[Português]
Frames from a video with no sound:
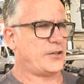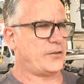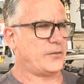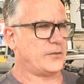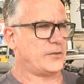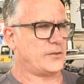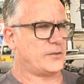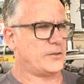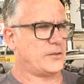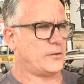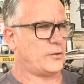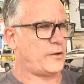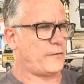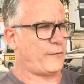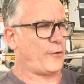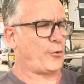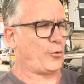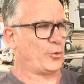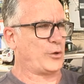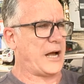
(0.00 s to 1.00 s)
Adriano
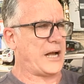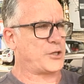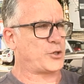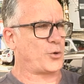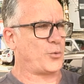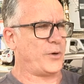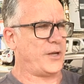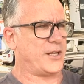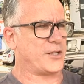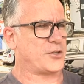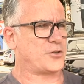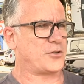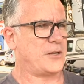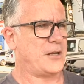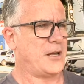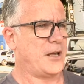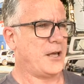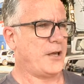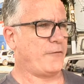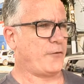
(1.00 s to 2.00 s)
Jacone,
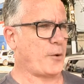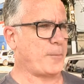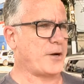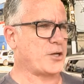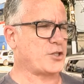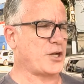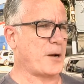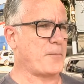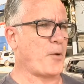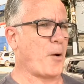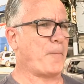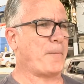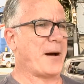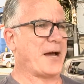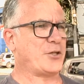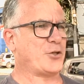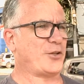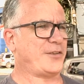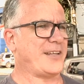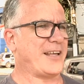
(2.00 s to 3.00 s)
morador do Rude Ramos,
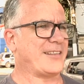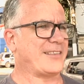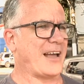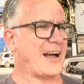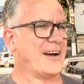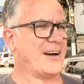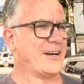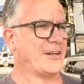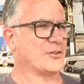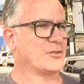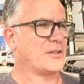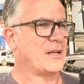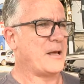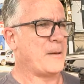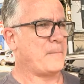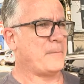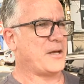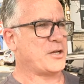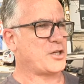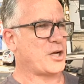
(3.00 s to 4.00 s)
admite
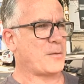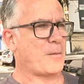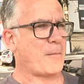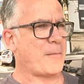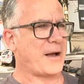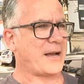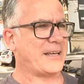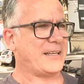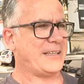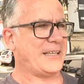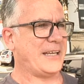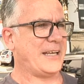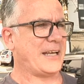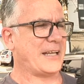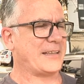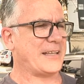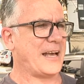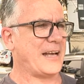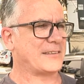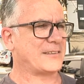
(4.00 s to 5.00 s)
sentir dificuldades
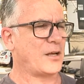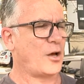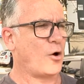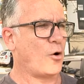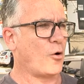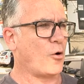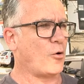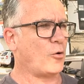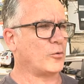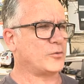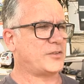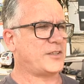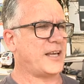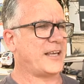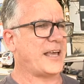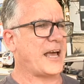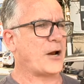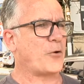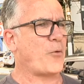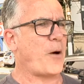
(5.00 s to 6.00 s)
para mexer no
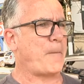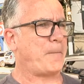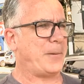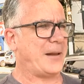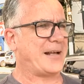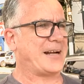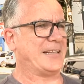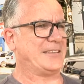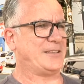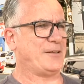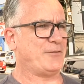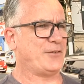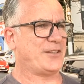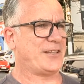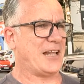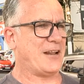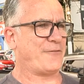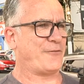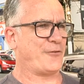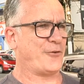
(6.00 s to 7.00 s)
aplicativo e que
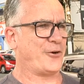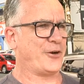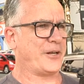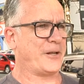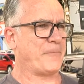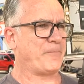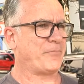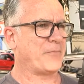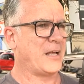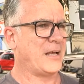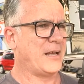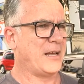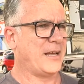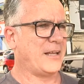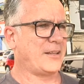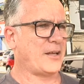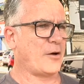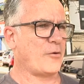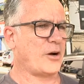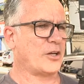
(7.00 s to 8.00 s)
costuma
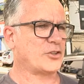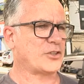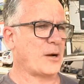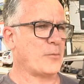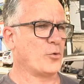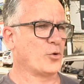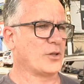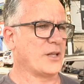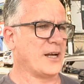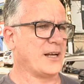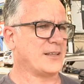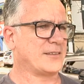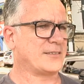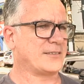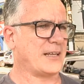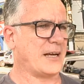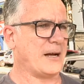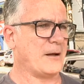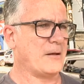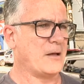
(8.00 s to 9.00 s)
pedir ajuda aos
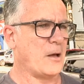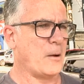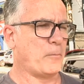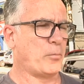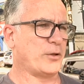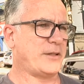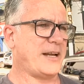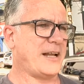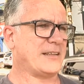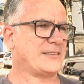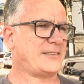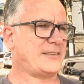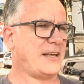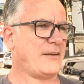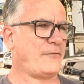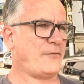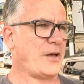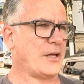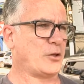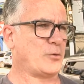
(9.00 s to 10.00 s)
agentes da Estapar
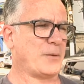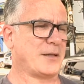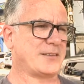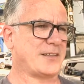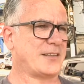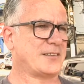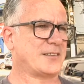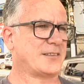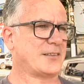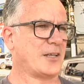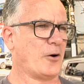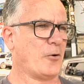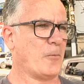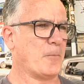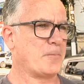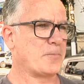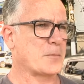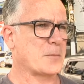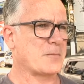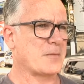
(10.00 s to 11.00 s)
para efetuar o
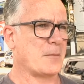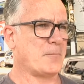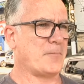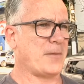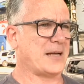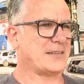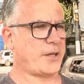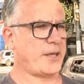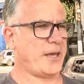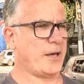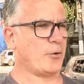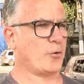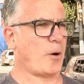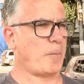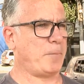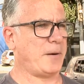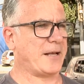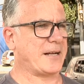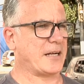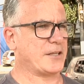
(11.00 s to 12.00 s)
pagamento no
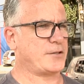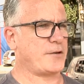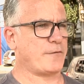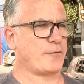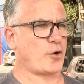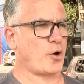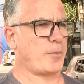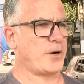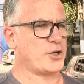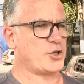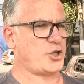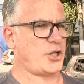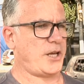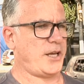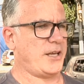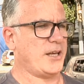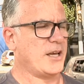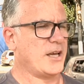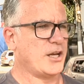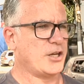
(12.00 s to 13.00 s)
aplicativo que eu
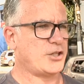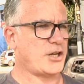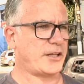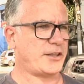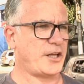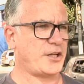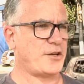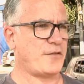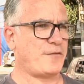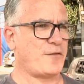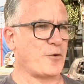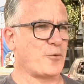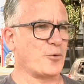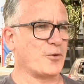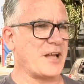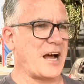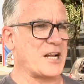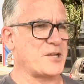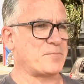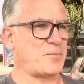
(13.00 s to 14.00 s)
baixei já tem
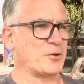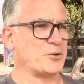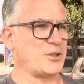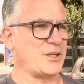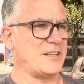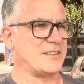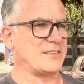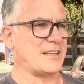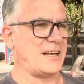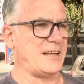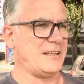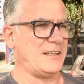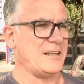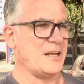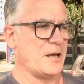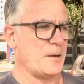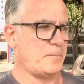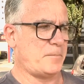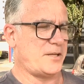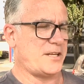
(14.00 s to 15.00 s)
dificuldade para utilizar.
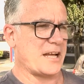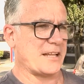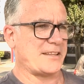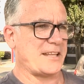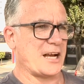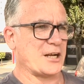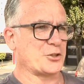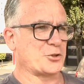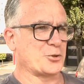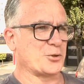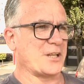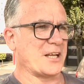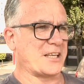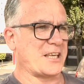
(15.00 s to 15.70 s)
Pedi até ajuda